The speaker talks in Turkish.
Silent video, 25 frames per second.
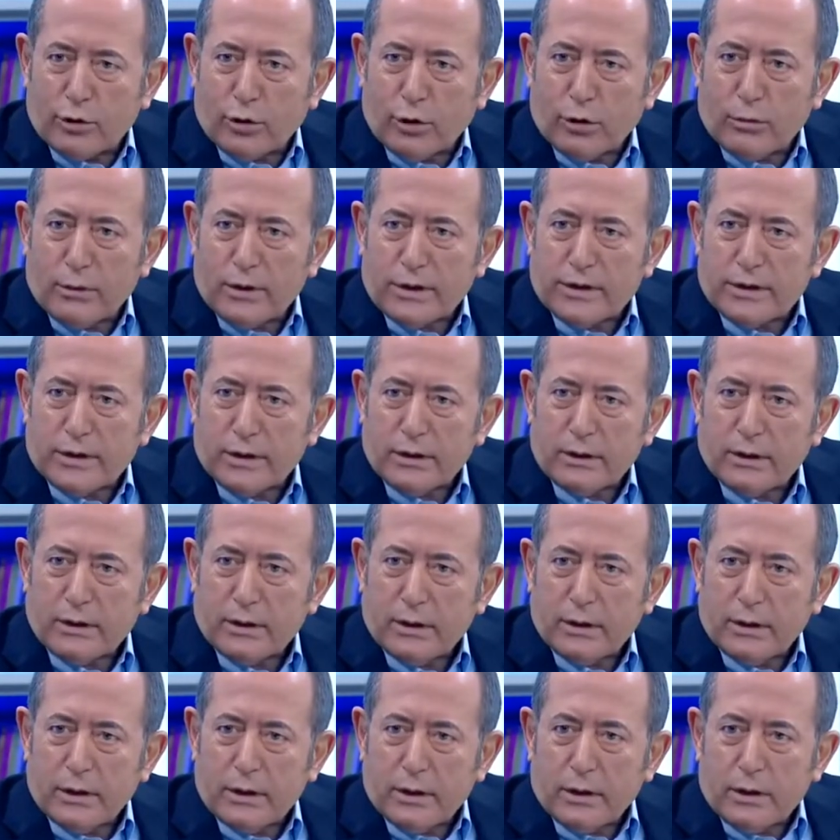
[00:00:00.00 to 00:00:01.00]
olmasın,
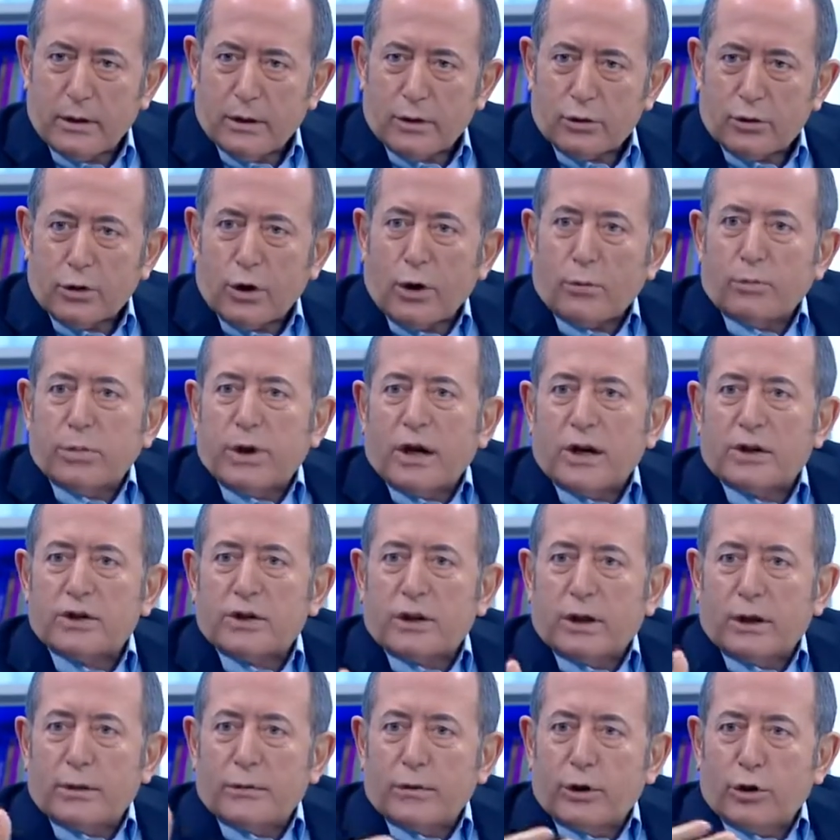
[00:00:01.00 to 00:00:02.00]
çok
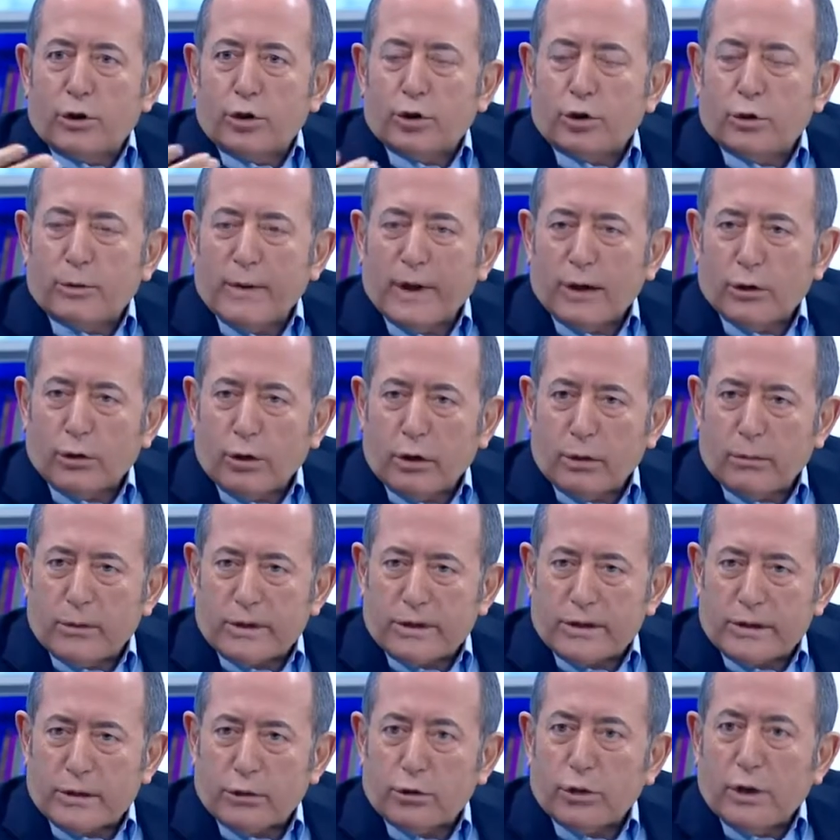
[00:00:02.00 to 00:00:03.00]
parçalı bir hükümet
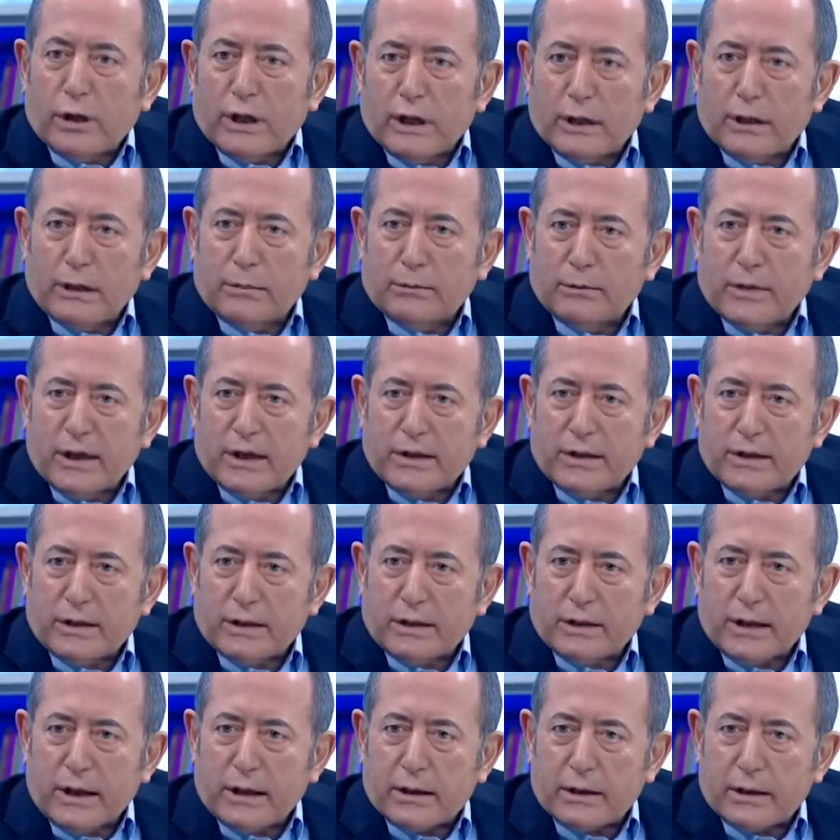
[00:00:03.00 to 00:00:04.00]
olmasın. Yönetimde
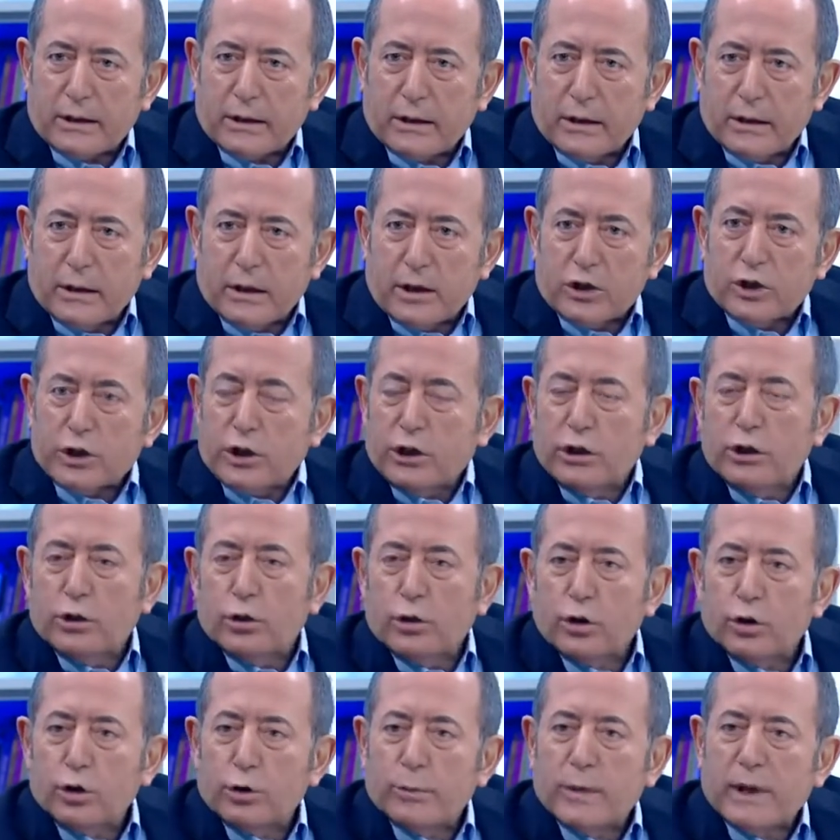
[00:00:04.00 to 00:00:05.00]
istikrar. Şimdi
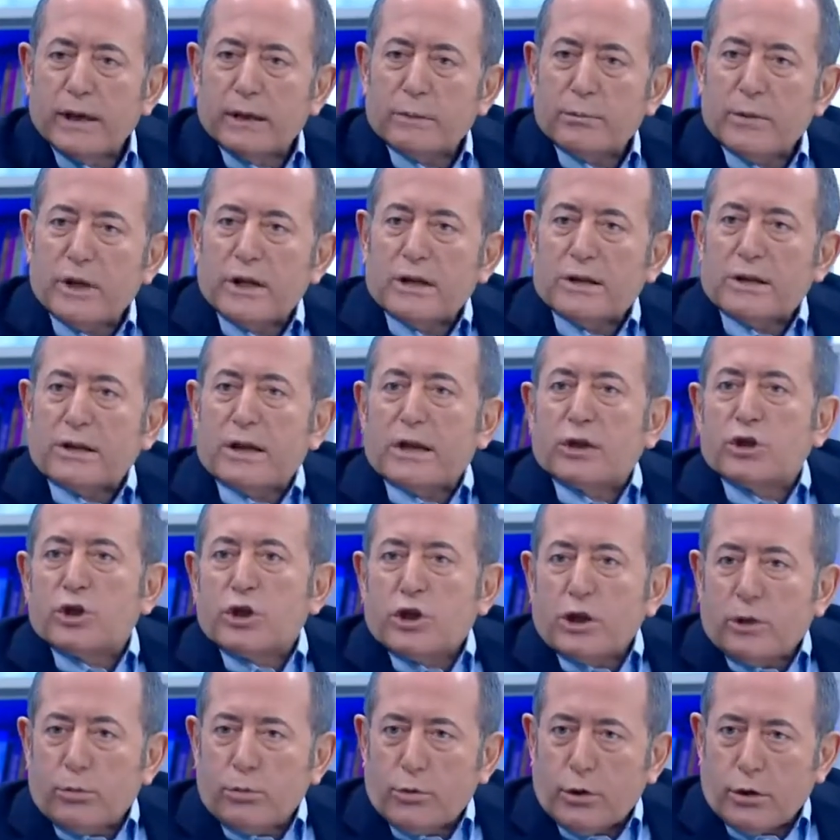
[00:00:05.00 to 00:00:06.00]
hükümet meclisten
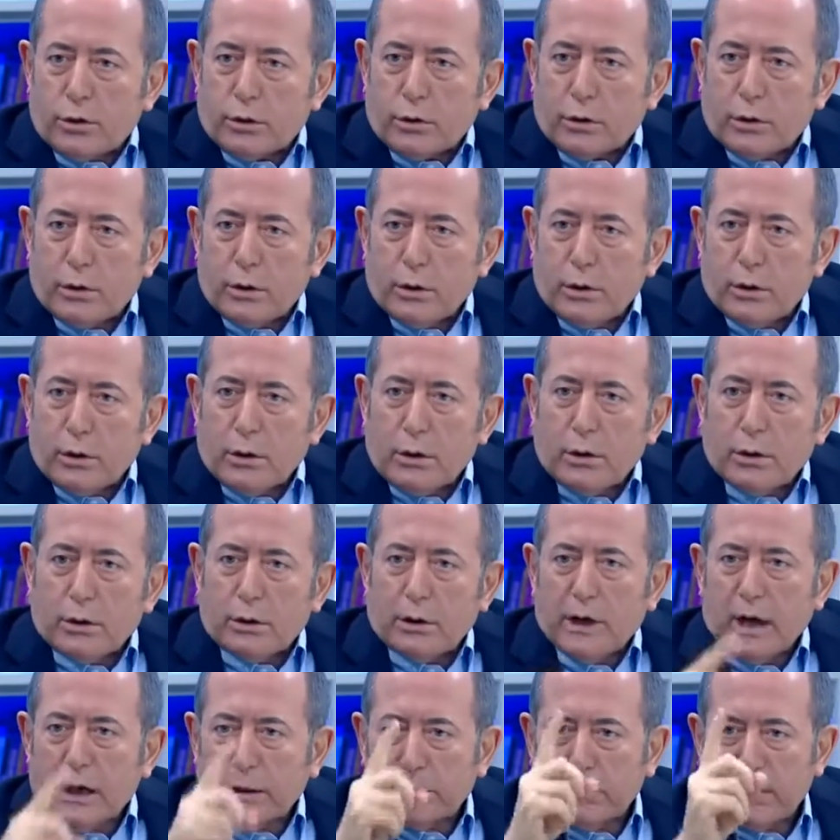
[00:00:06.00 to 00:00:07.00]
çıkmıyor.
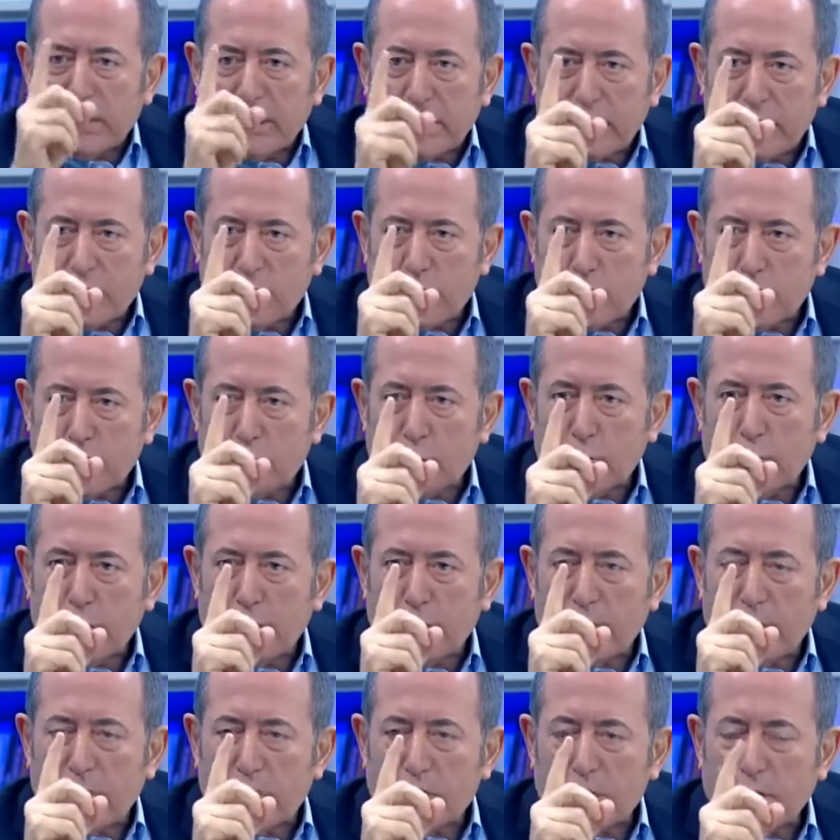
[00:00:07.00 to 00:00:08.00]
Tek bir kişi
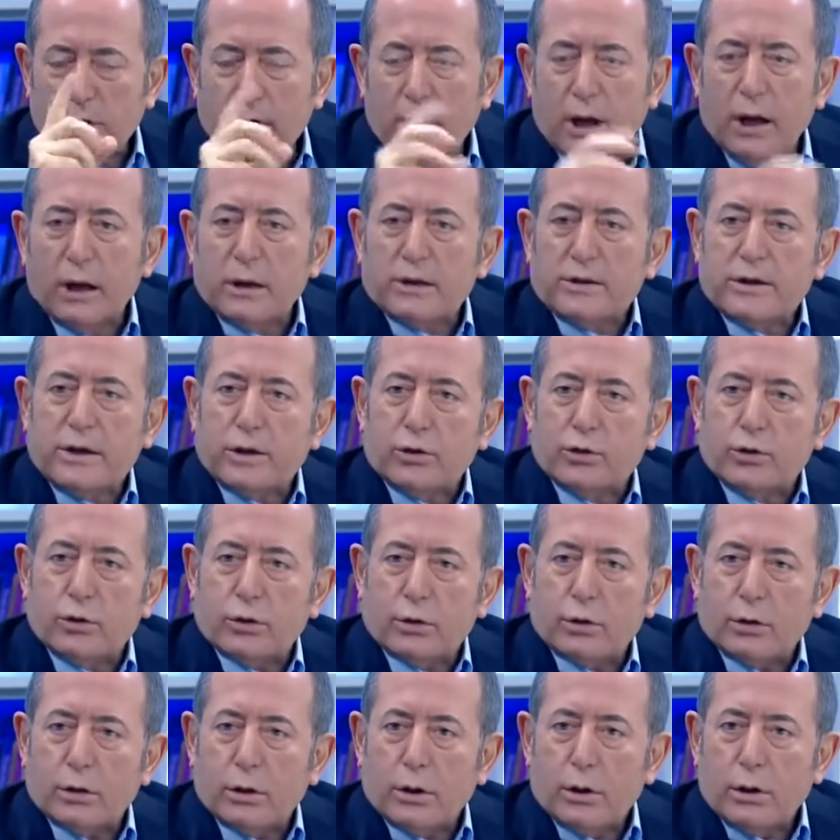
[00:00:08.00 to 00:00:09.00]
Cumhurbaşkanı halk
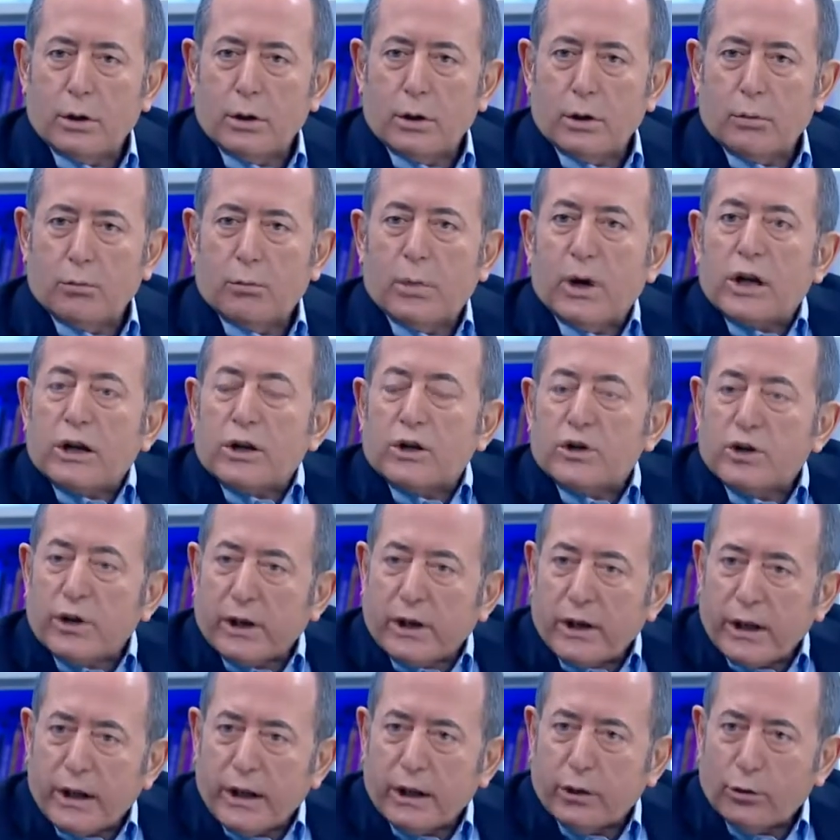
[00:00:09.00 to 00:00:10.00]
seçiyor. Baraja
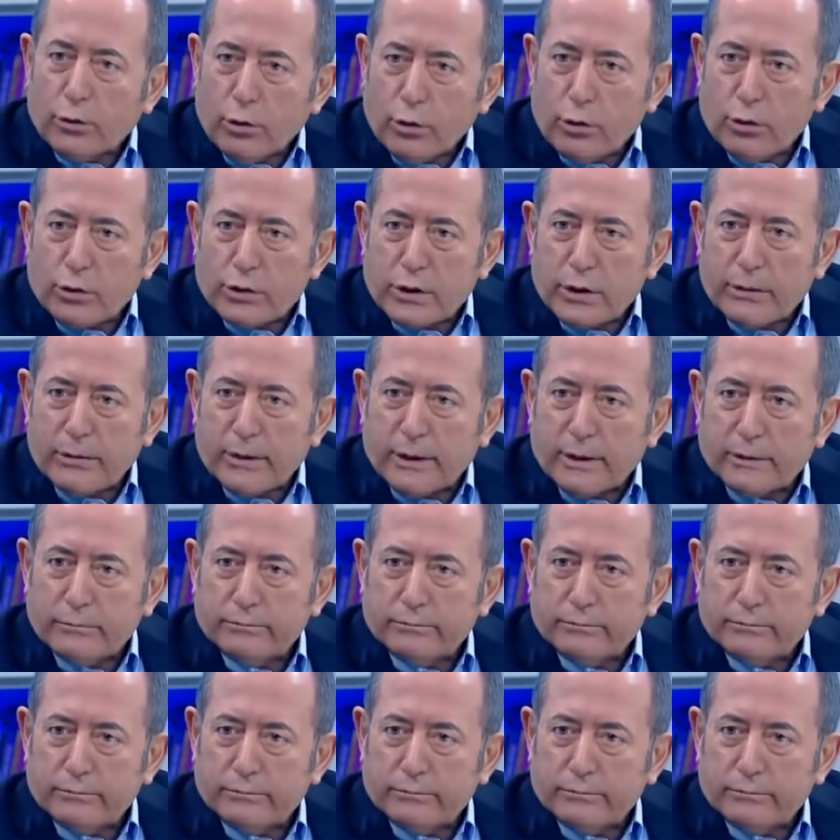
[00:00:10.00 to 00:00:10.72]
gerek yok o zaman. Saadet